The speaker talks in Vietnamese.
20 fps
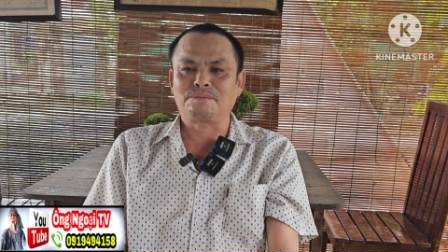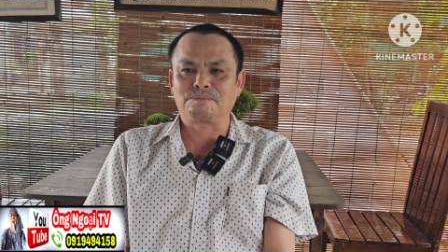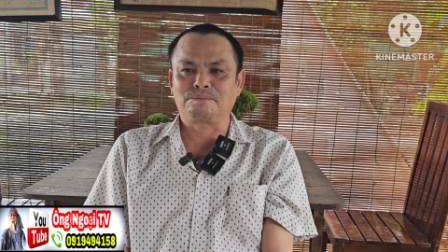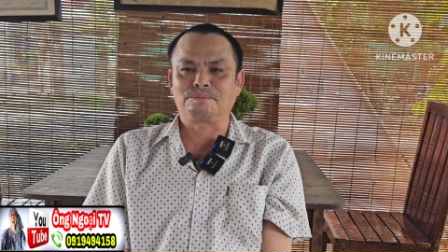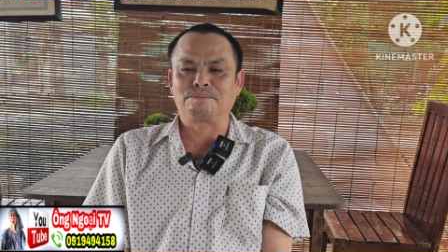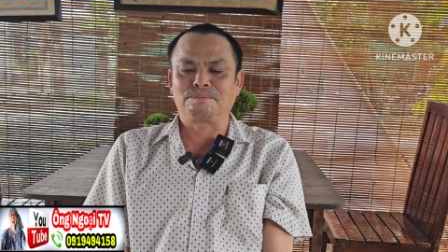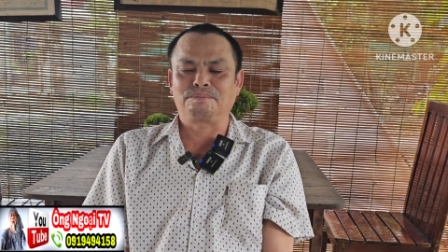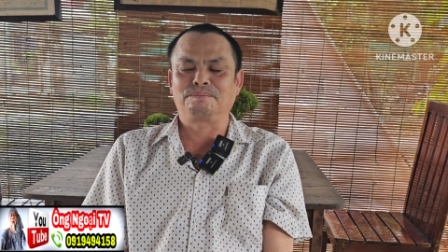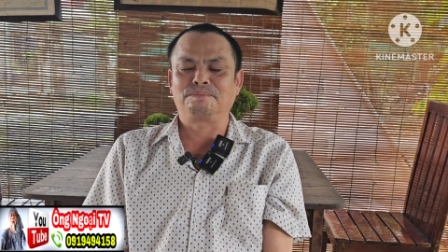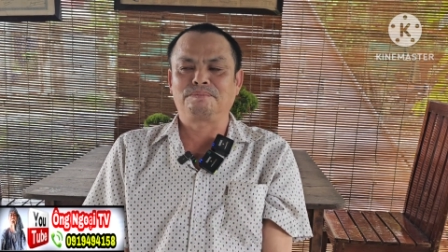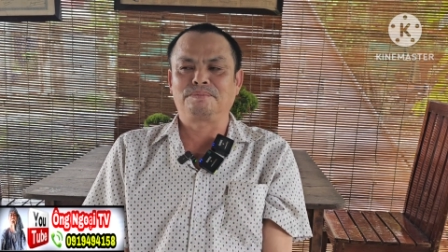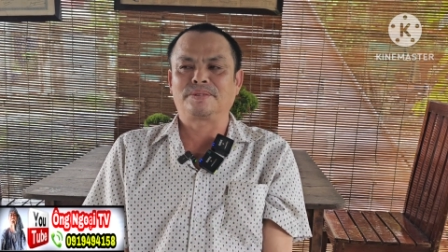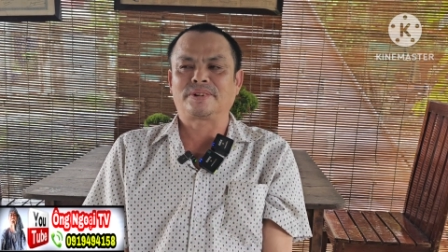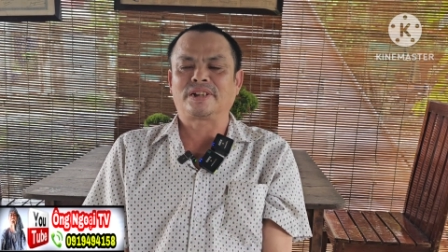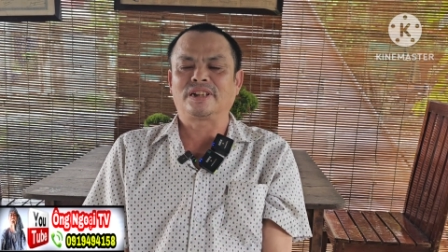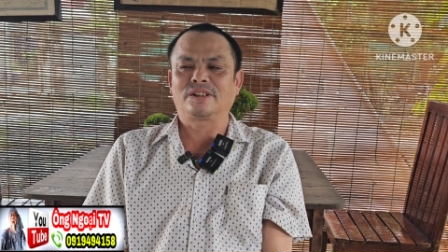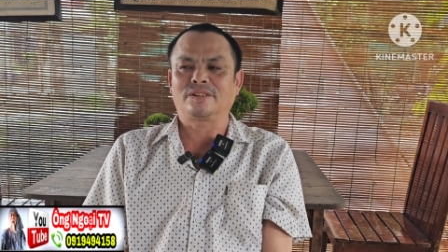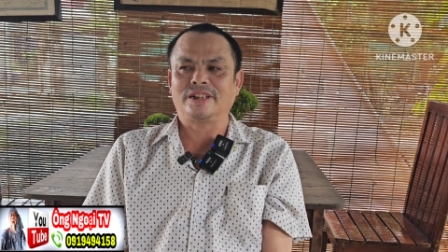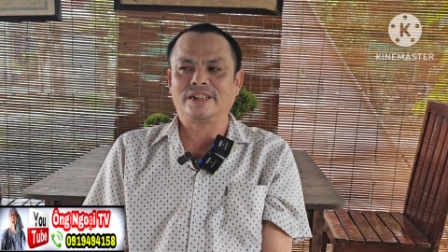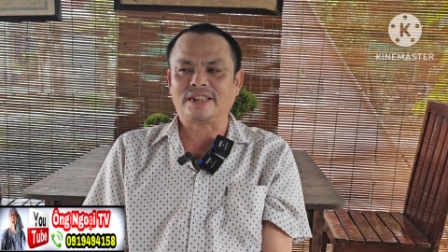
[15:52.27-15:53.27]
em
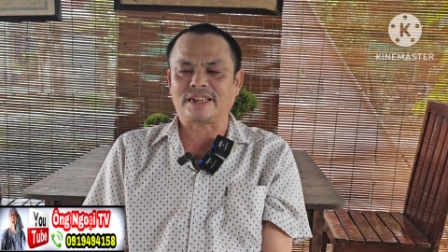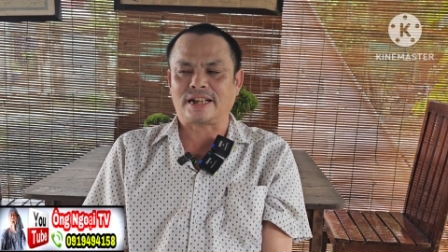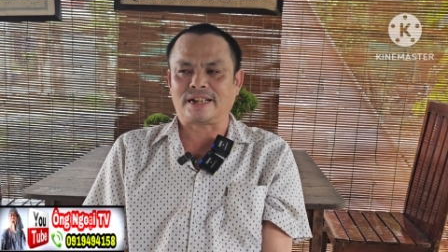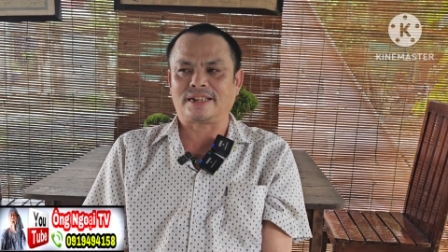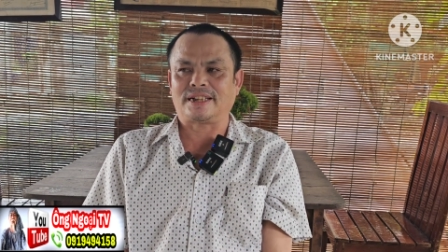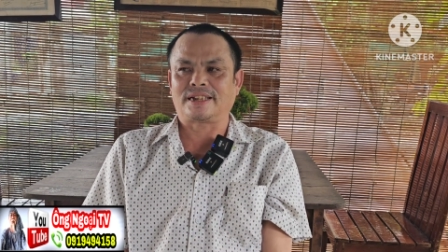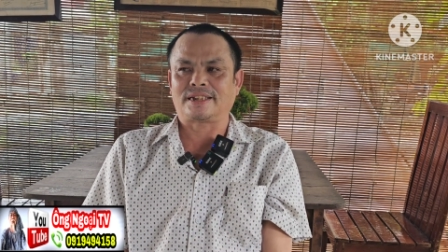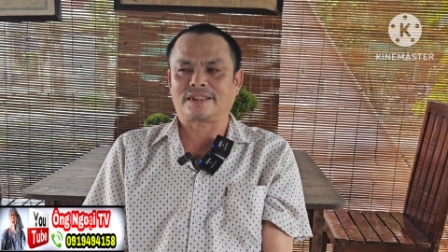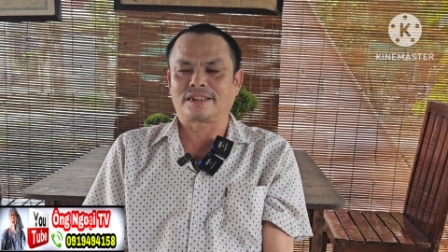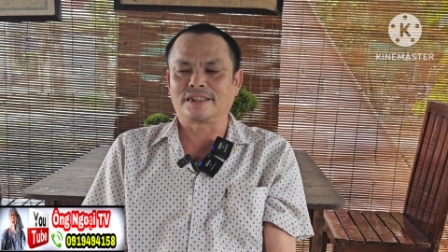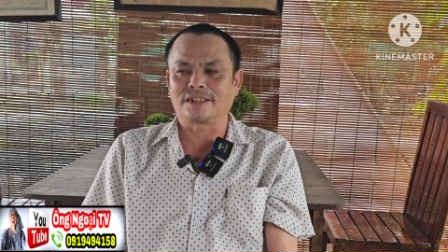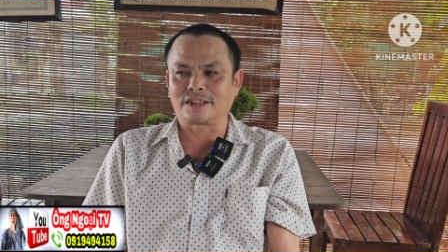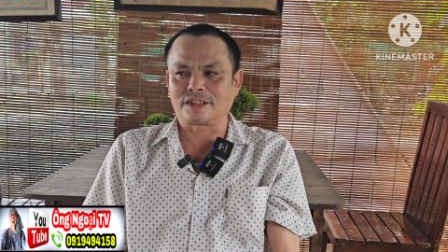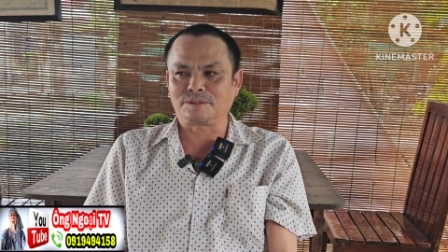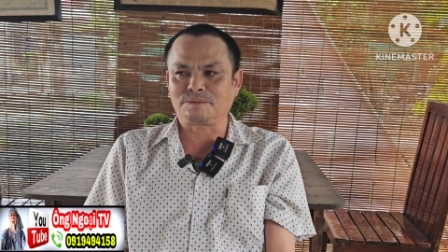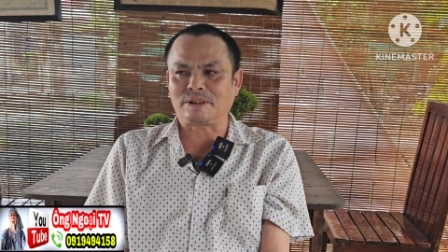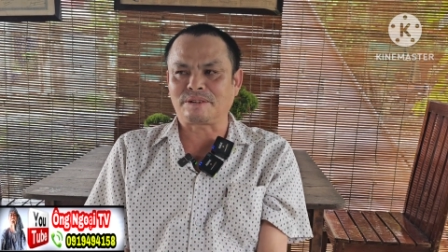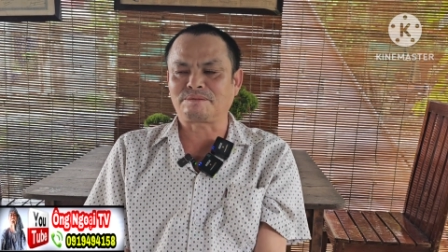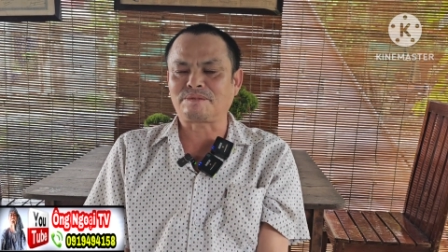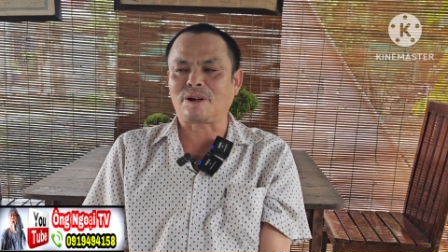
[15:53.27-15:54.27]
cứ nói thẳng này từ
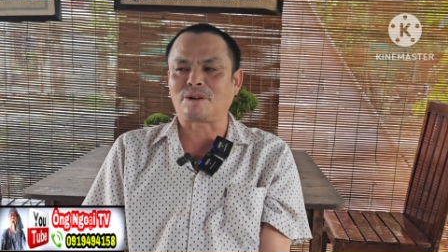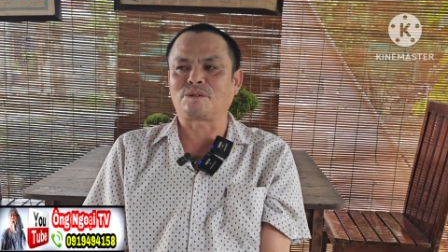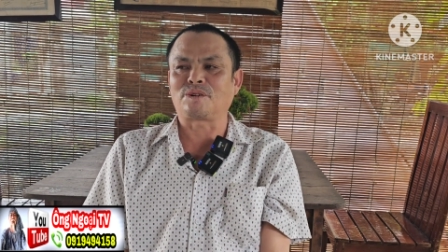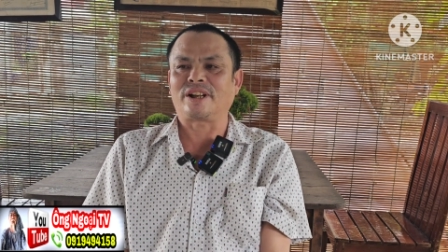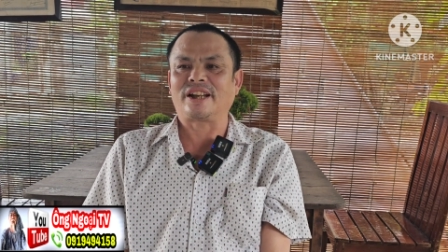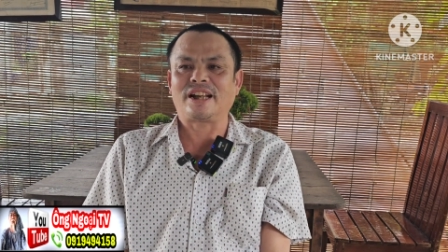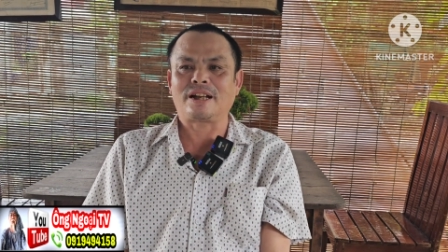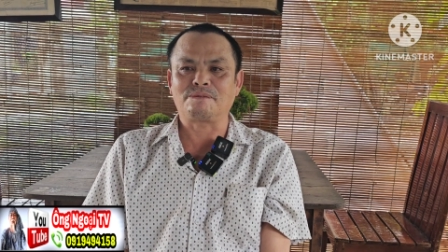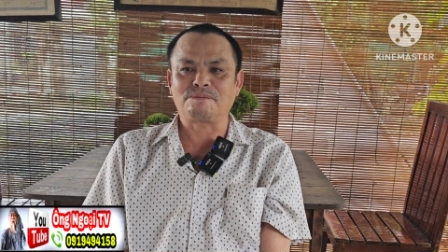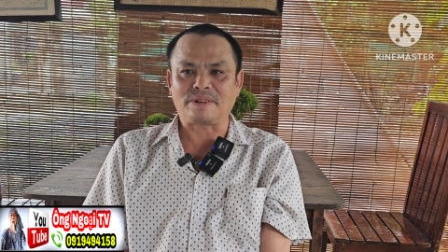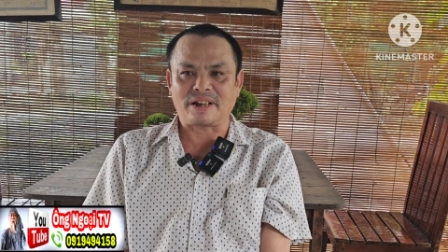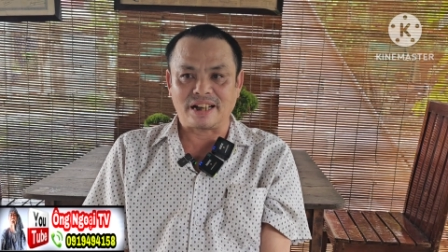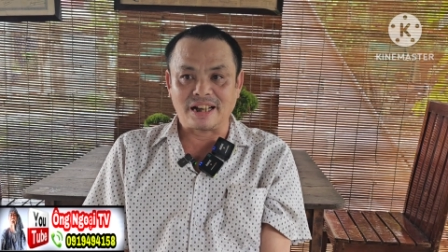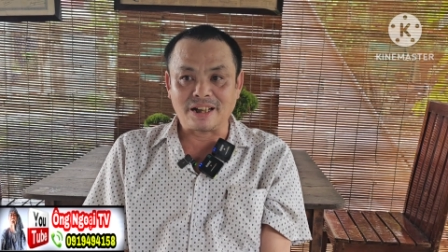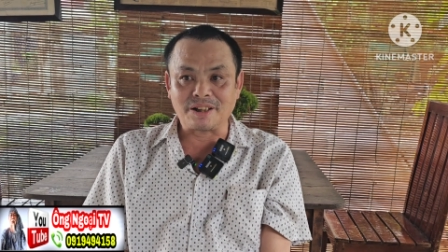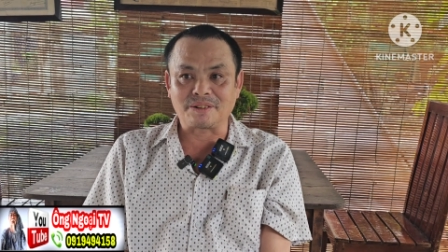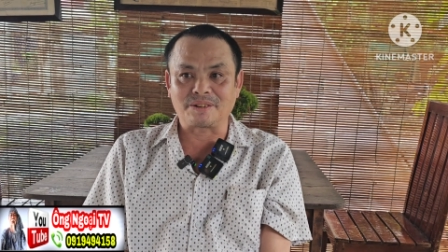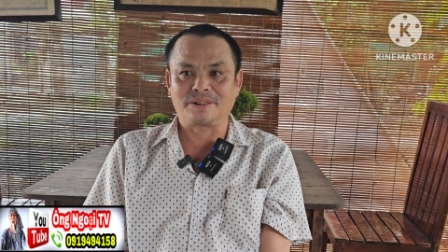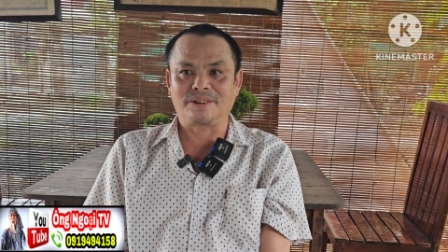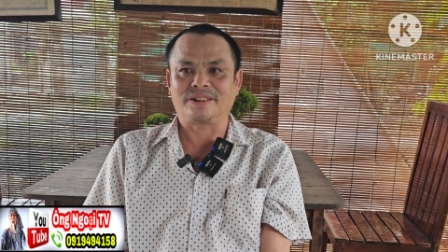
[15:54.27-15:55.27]
cái văn phòng của em phải
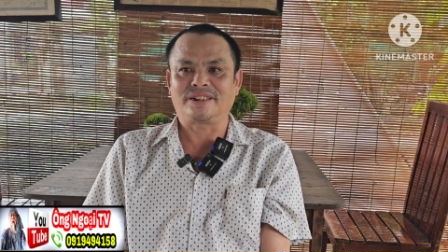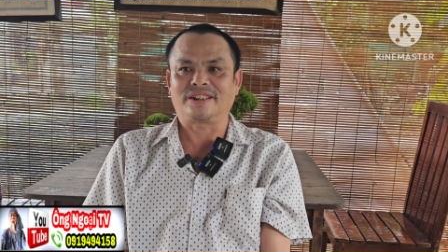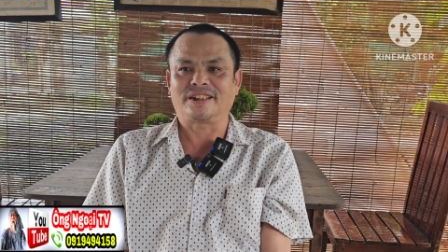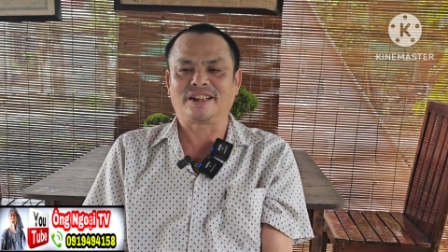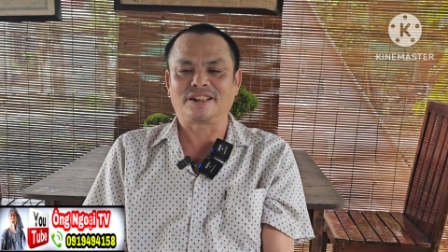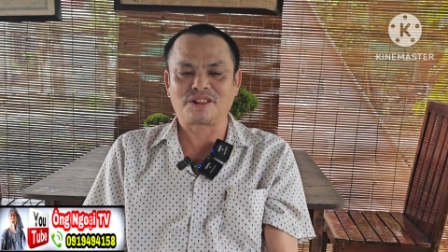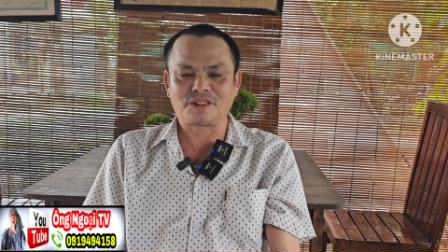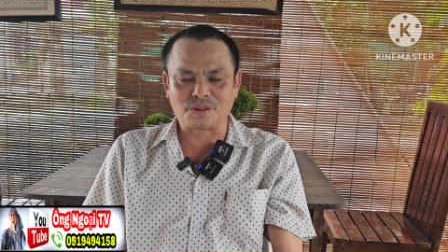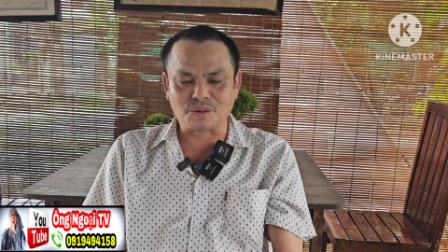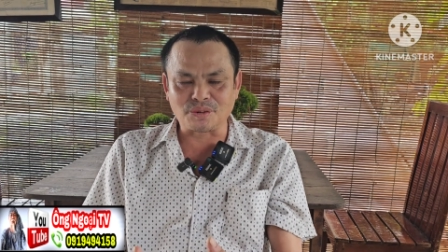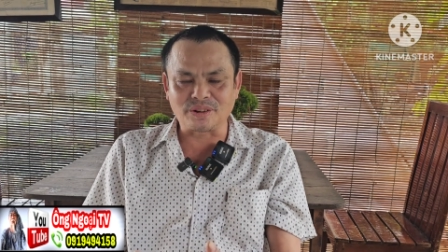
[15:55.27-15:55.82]
không yeah. Dạ.